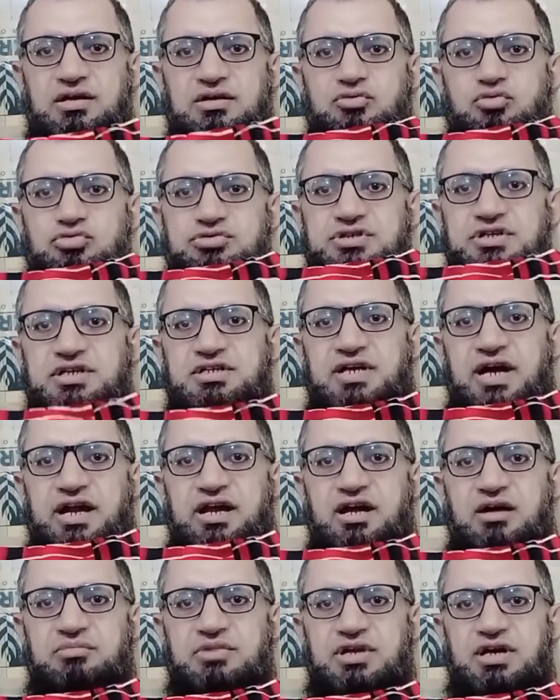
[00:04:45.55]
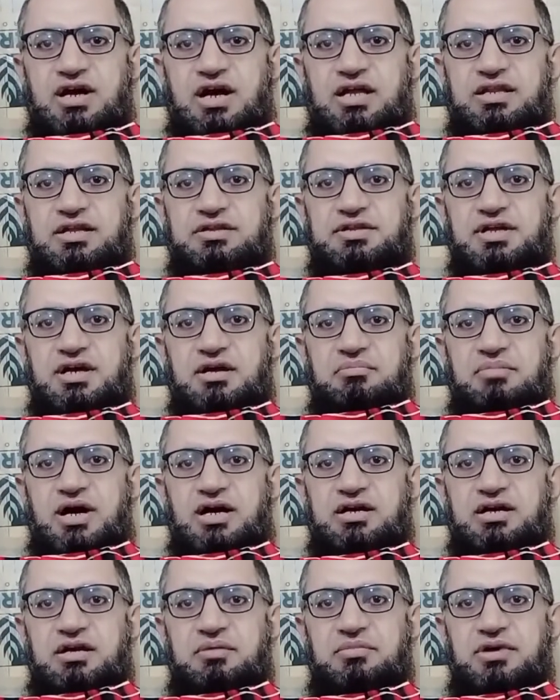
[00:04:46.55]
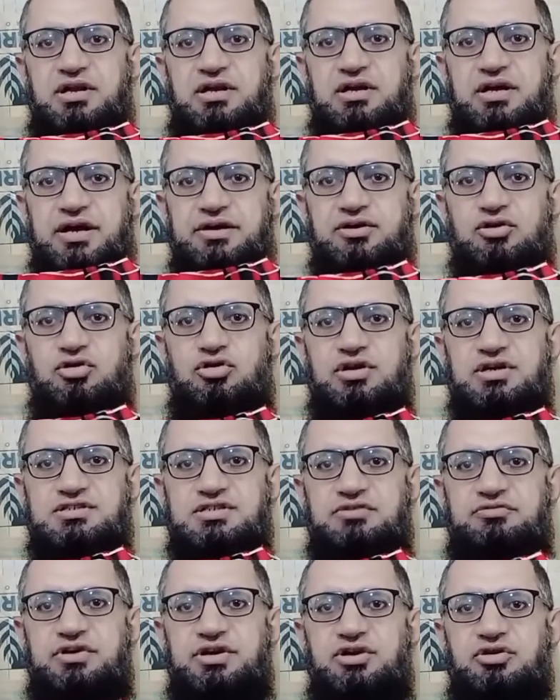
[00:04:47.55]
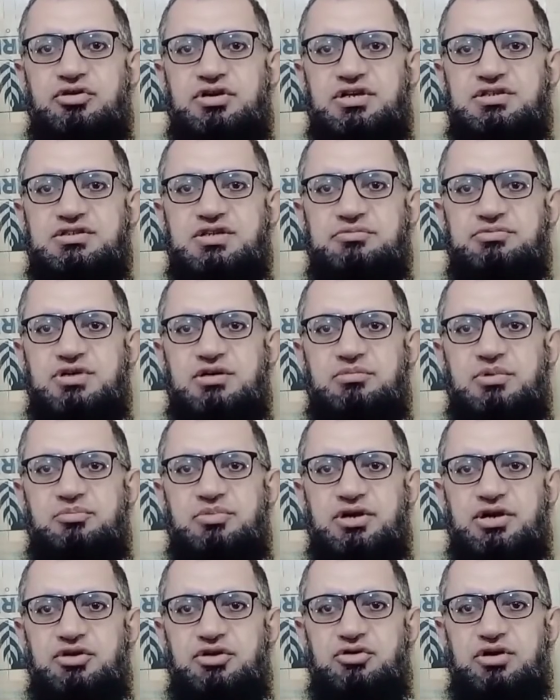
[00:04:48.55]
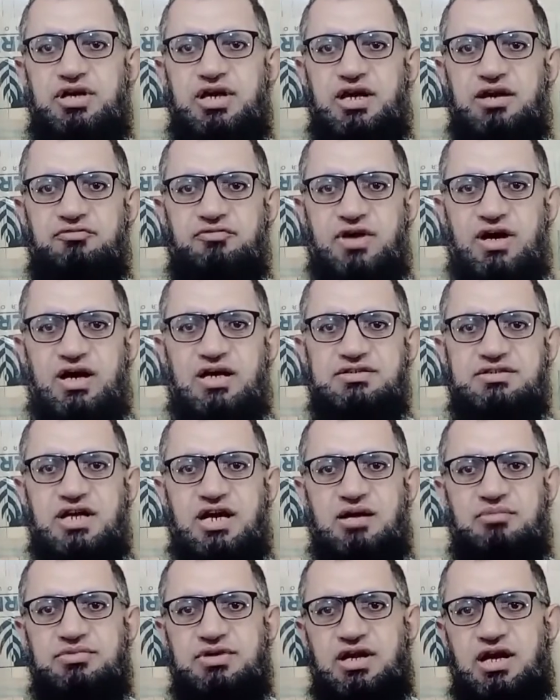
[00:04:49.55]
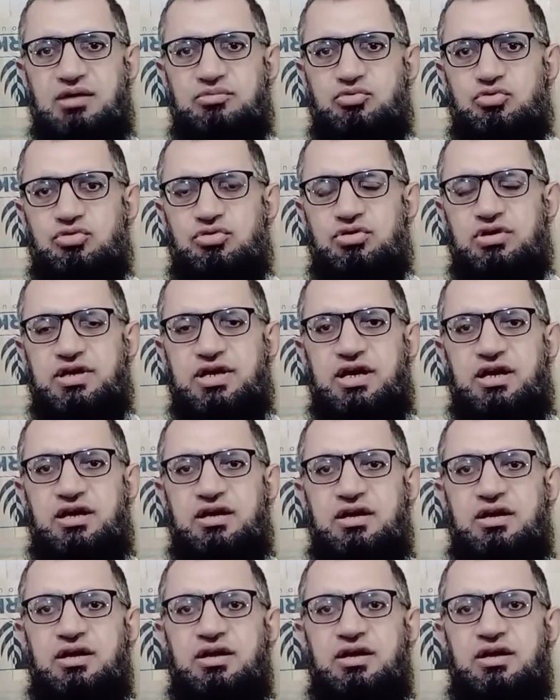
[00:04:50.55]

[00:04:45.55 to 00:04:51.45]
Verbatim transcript: कुछ डिज़ाइन हम दिखा देते हैं बाकी मेरी कैटलॉग इसी वीडियो की डिस्क्रिप्शन में पड़ी हुई है वहाँ से आप जनाब खोल के